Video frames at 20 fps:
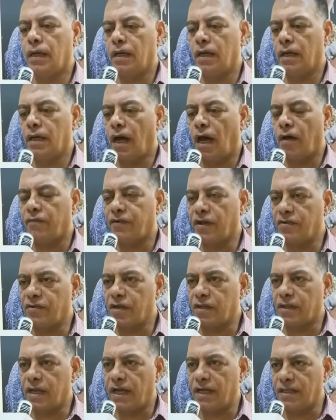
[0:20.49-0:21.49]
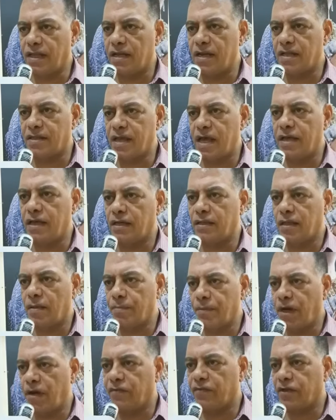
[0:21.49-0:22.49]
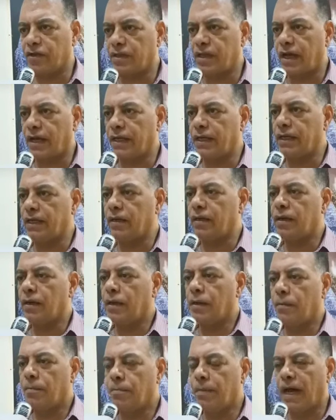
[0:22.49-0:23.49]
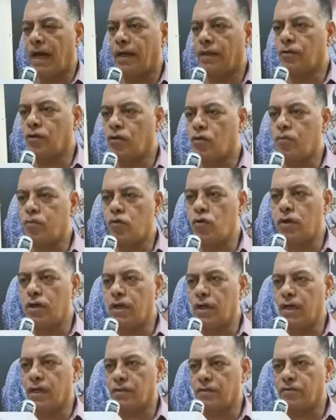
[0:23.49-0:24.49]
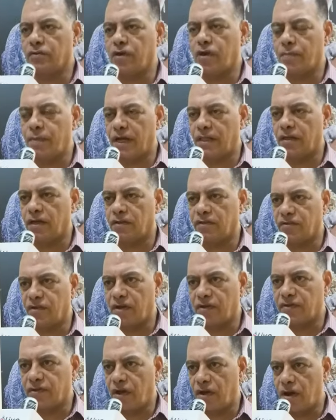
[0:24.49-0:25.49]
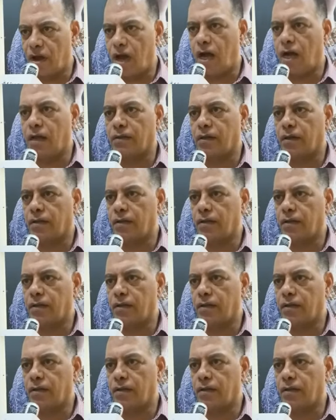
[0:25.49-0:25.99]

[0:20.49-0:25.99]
حفظنا التحقيق النتائج تم حفظ التحقيق بعد قبول الاعتذار بعد اعتذار صراحه